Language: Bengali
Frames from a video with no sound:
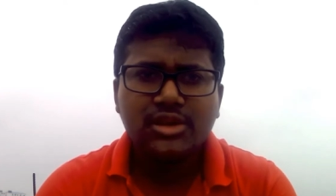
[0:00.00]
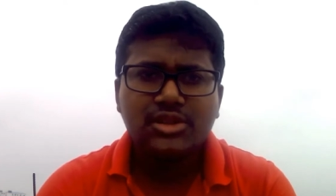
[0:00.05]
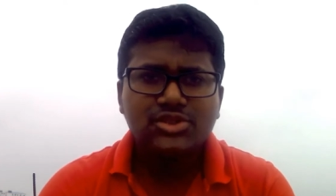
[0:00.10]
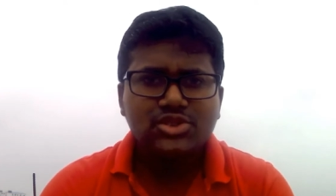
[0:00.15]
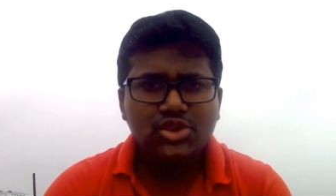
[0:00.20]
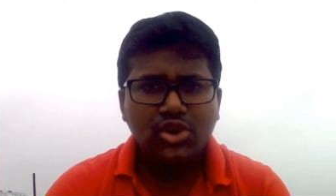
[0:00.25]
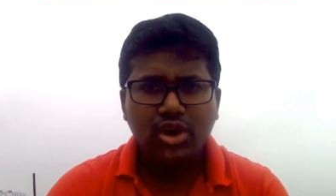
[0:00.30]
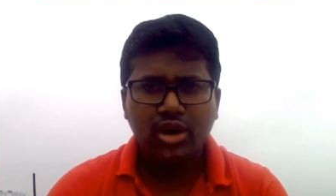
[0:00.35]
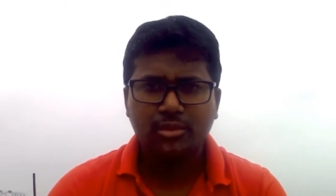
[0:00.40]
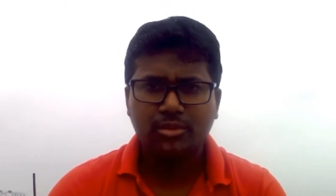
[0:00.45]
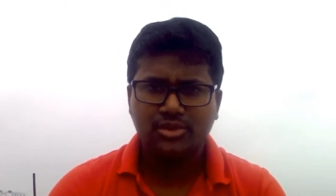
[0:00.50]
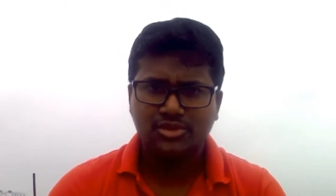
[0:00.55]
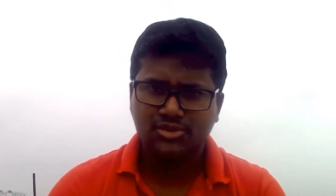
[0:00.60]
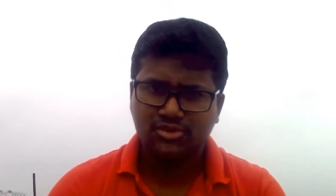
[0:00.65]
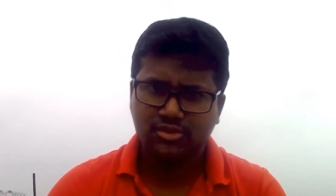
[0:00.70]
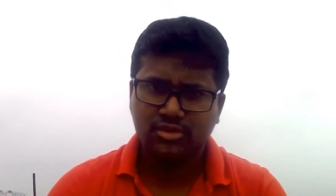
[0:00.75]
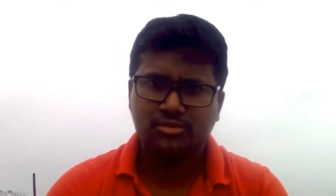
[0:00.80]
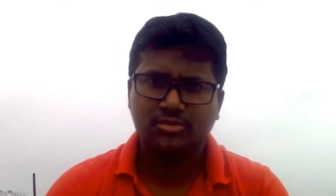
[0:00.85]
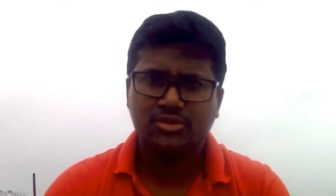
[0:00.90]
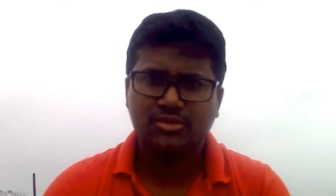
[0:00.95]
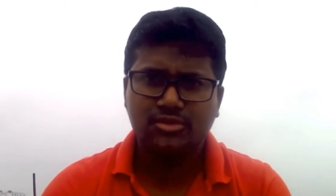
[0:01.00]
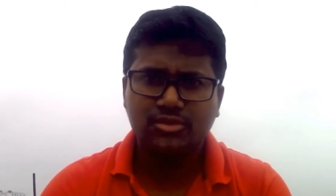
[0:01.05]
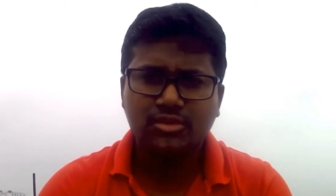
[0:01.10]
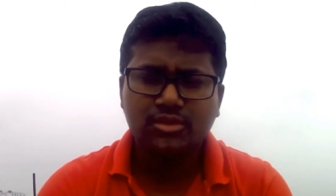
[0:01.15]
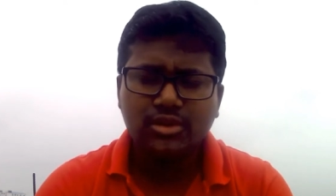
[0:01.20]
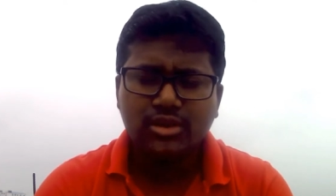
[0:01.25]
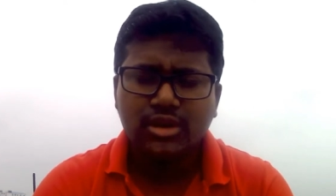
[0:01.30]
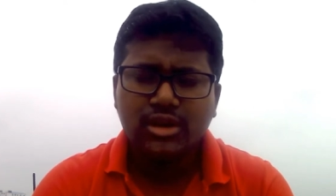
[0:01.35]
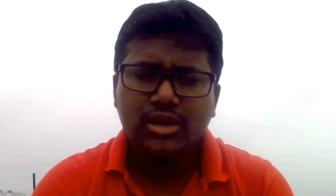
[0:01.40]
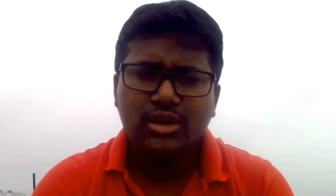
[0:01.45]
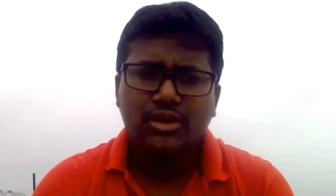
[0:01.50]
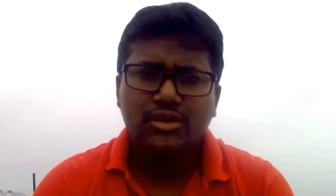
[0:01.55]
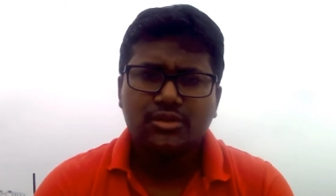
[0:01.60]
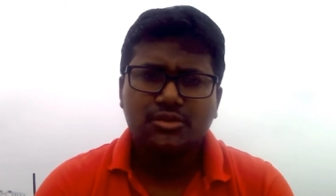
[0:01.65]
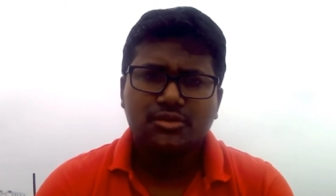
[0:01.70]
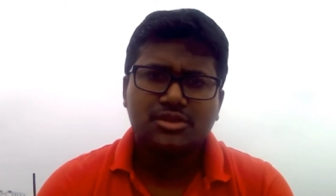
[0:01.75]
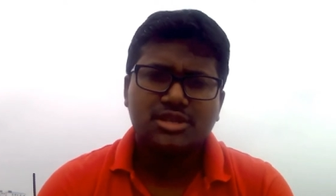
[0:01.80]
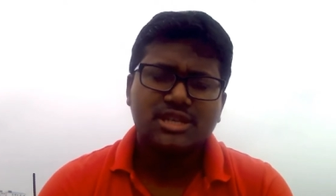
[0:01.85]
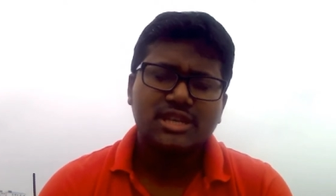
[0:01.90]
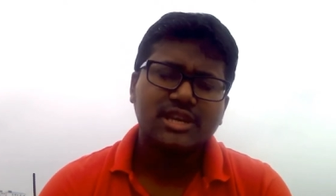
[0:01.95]
ছয় বছরের মতো তো
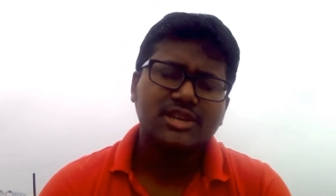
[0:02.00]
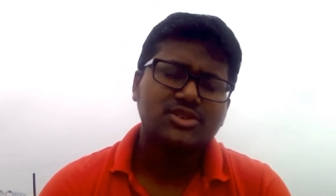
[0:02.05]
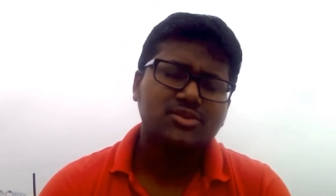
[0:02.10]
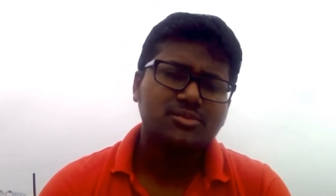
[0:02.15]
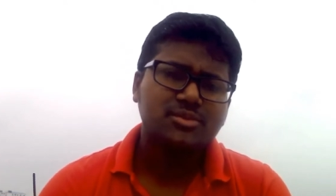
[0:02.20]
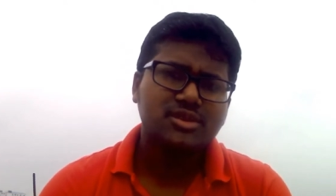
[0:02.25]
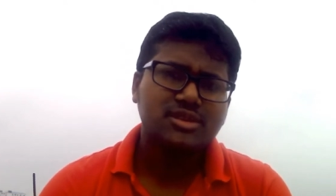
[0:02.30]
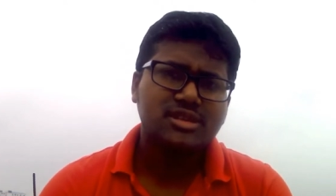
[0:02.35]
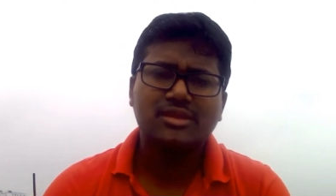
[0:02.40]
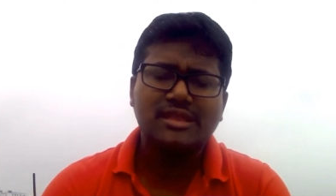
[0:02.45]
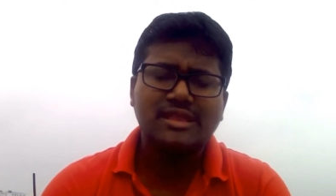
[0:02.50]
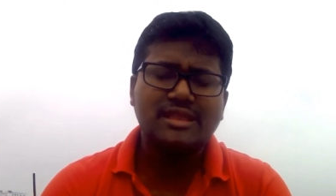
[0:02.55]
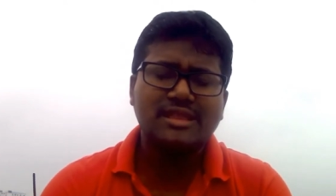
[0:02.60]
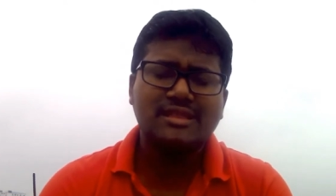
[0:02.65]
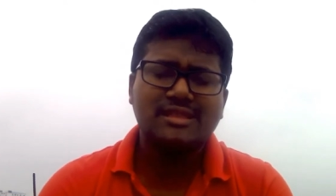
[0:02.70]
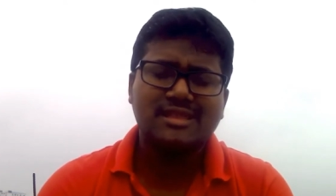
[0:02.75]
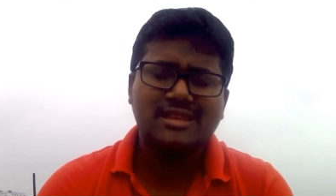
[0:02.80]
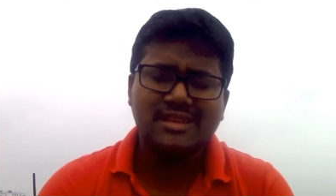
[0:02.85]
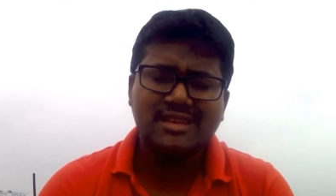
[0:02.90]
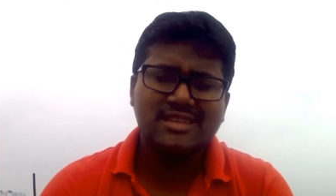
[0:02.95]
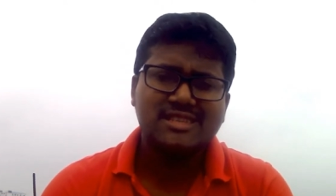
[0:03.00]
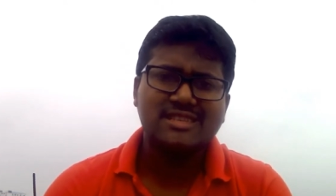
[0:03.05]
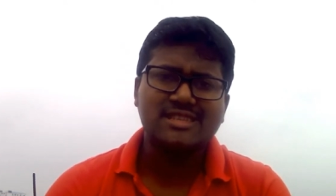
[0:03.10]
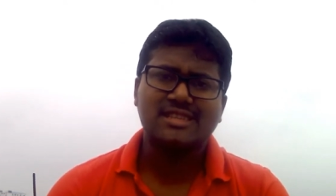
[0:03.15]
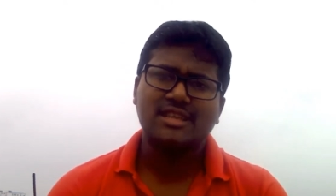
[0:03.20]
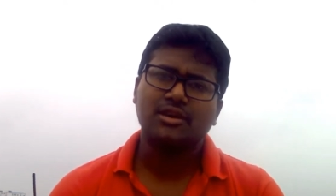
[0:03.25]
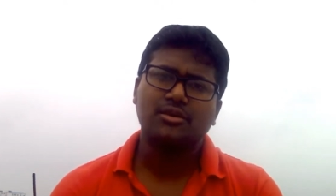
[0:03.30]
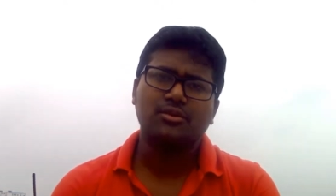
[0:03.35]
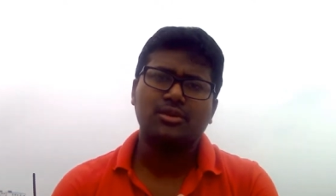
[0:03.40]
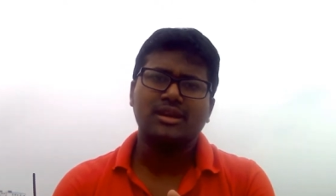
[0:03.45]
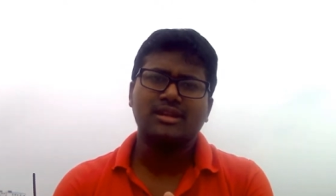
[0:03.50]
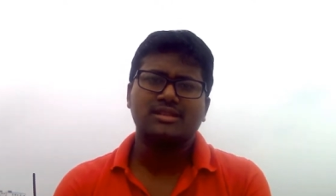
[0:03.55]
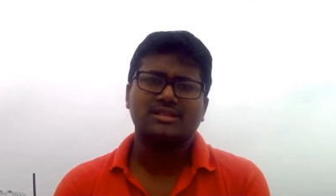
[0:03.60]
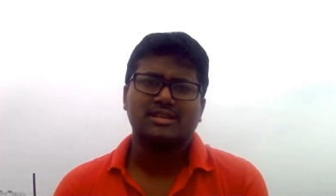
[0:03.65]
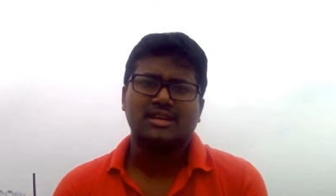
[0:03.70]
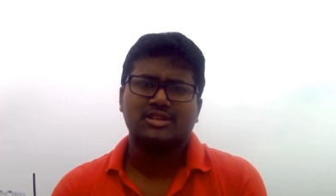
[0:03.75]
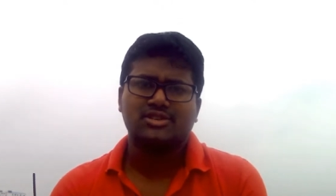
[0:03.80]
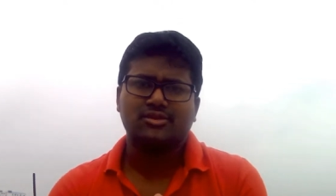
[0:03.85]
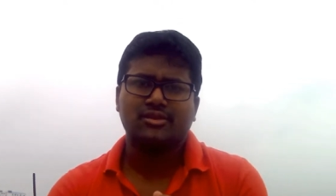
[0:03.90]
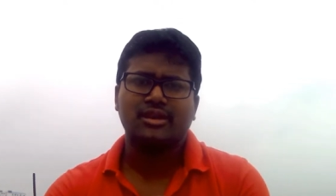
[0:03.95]
সেই সময়টি তিনি চিন্তা করলেন যে আসলে